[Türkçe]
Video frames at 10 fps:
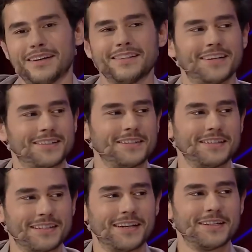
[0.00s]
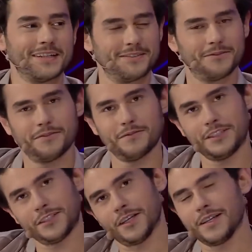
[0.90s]
ekranlarda, dizlerde.
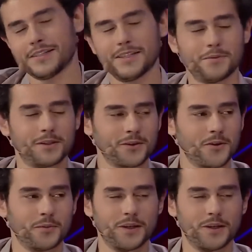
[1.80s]
İnşallah sinemada